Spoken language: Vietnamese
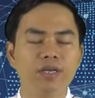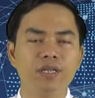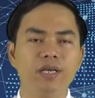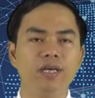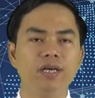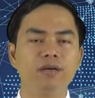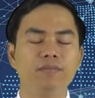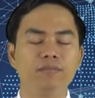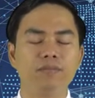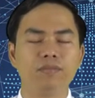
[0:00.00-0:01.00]
Thì à,
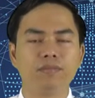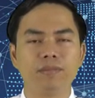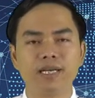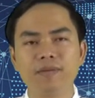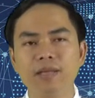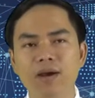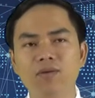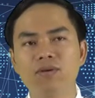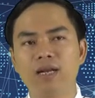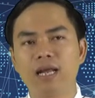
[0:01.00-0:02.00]
bài tiếp
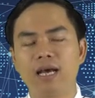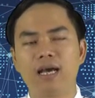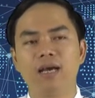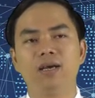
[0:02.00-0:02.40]
theo là